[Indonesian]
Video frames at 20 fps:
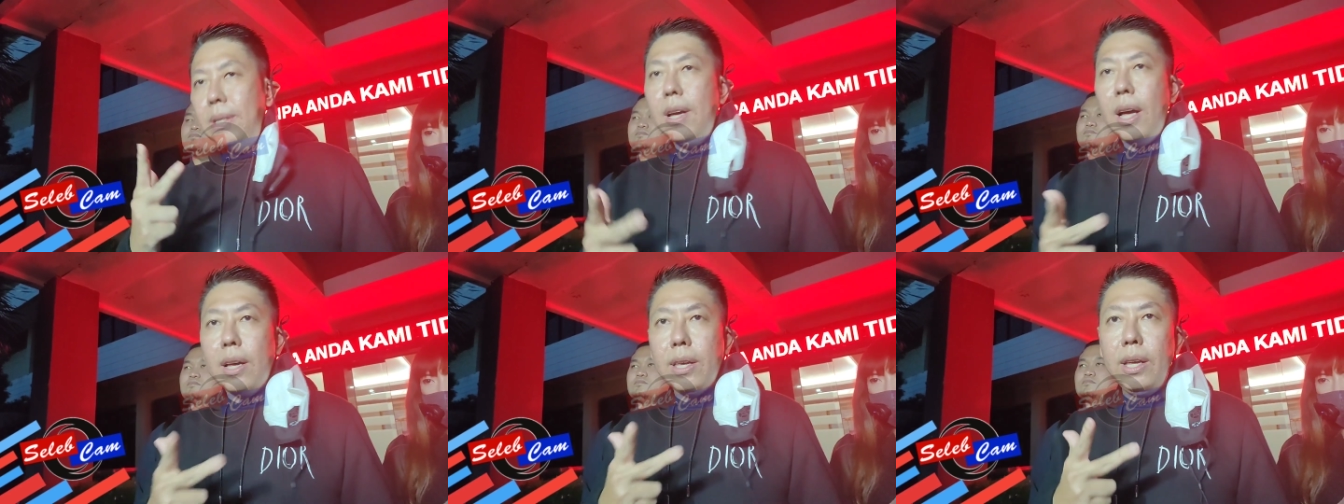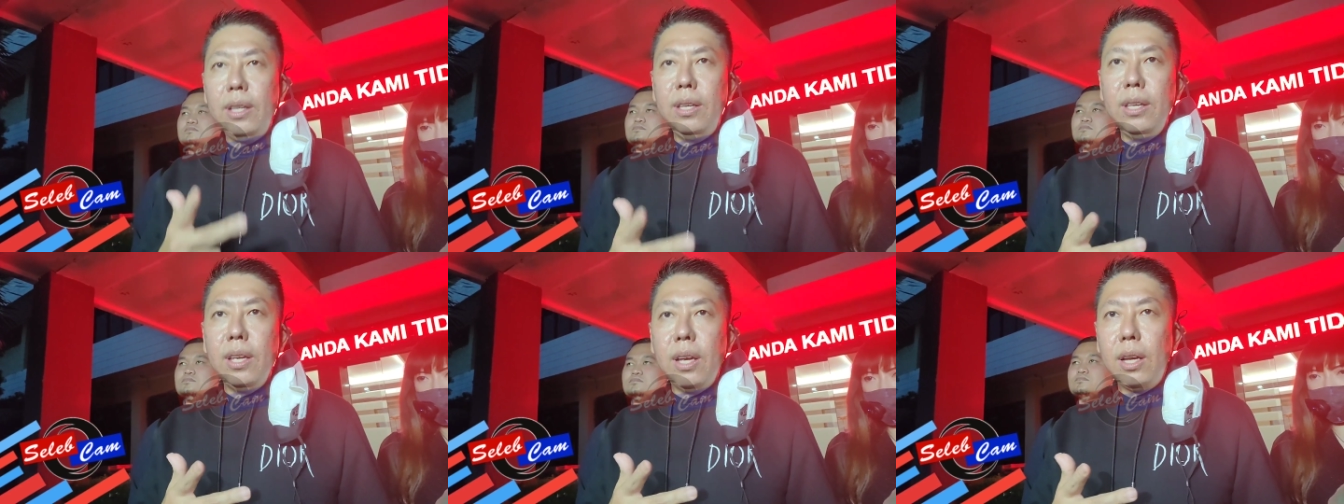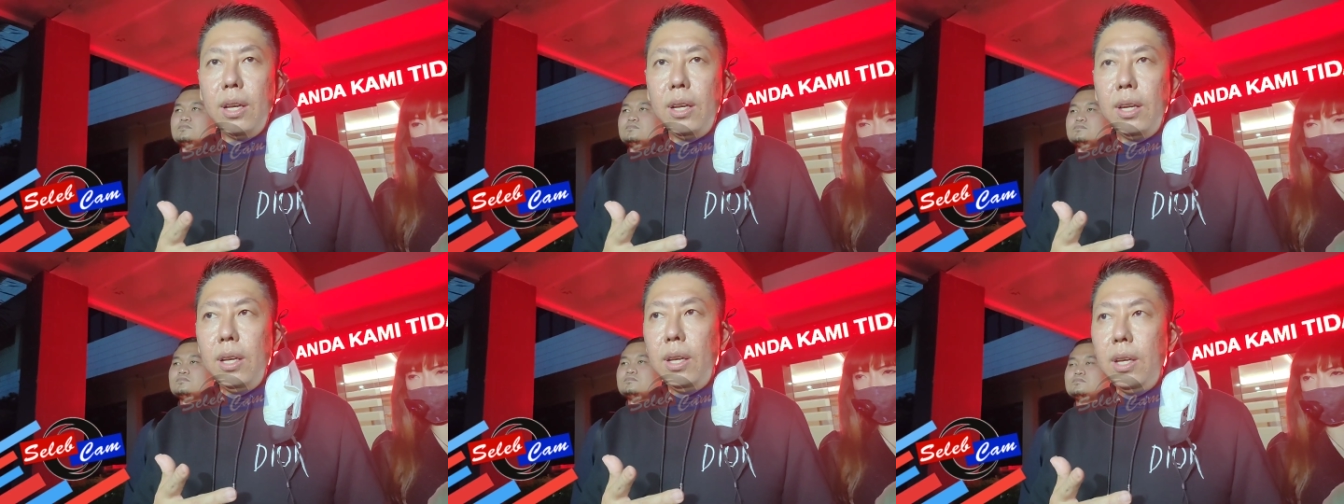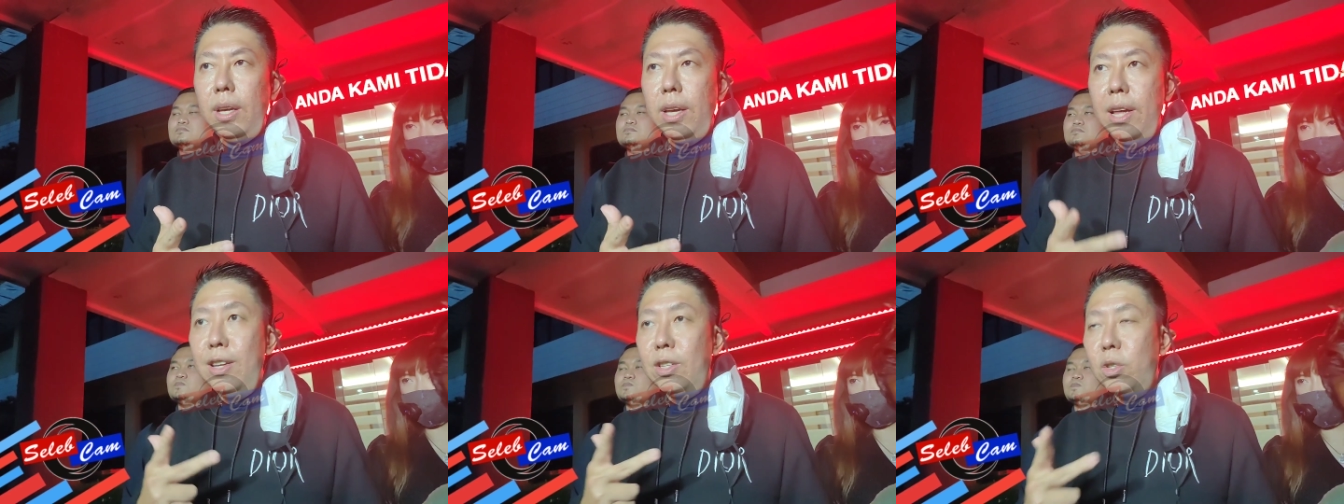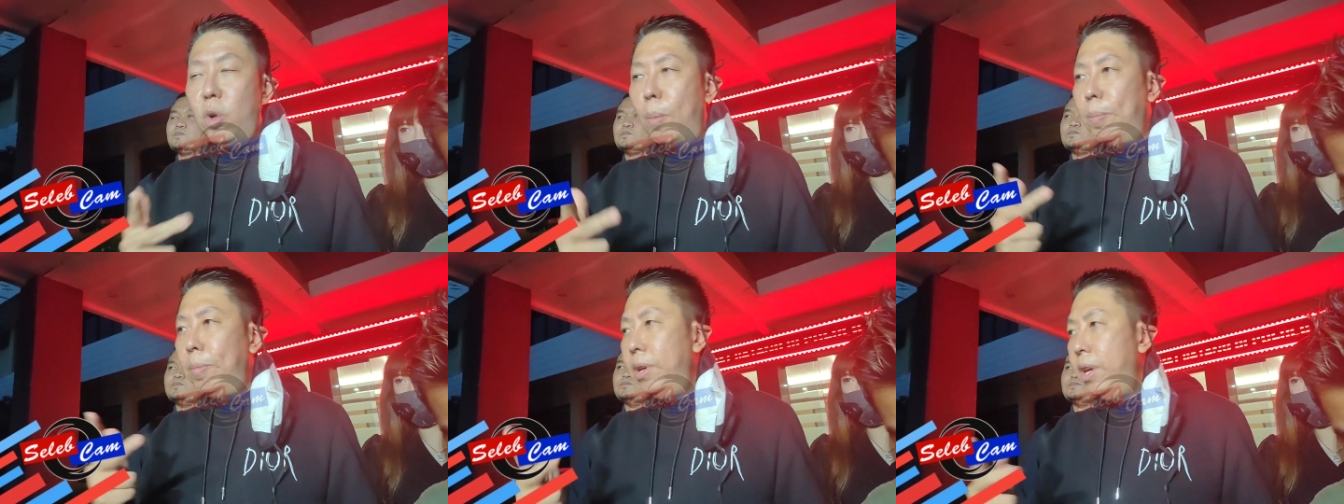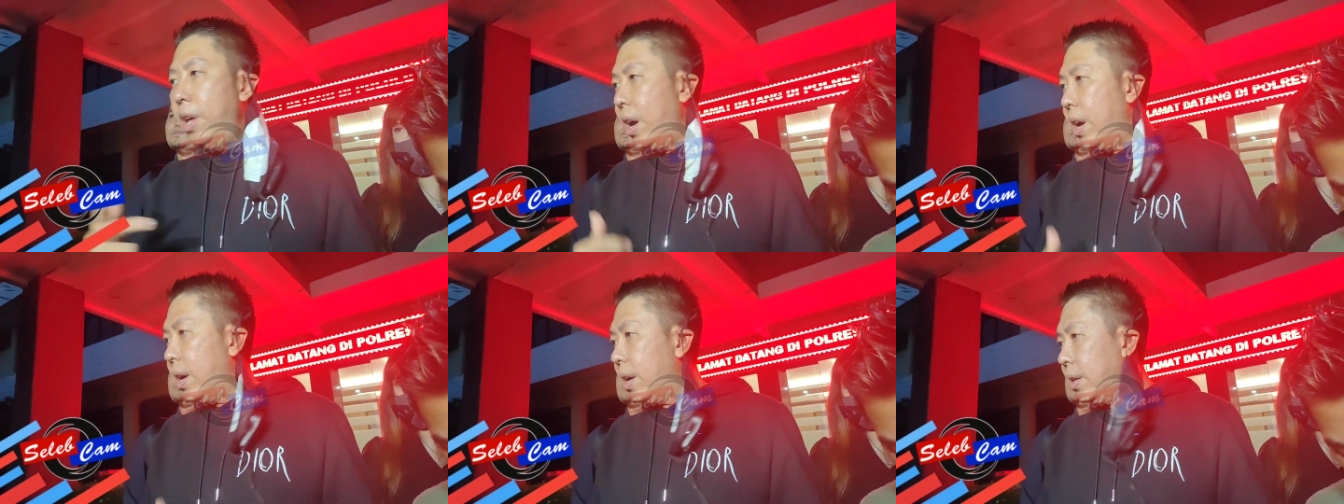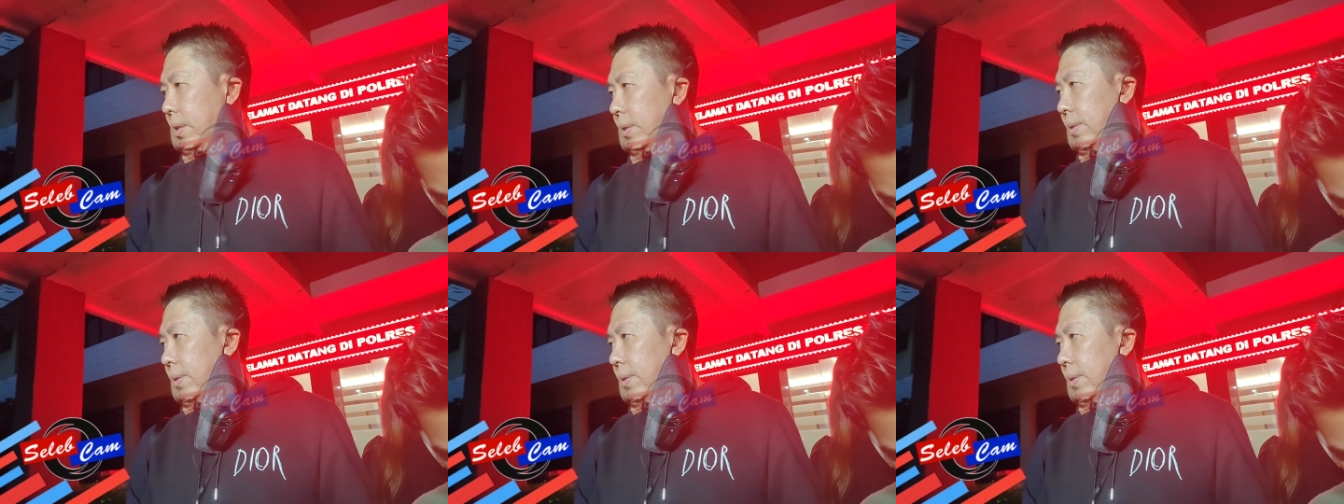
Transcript: sakitnya? Insomnia.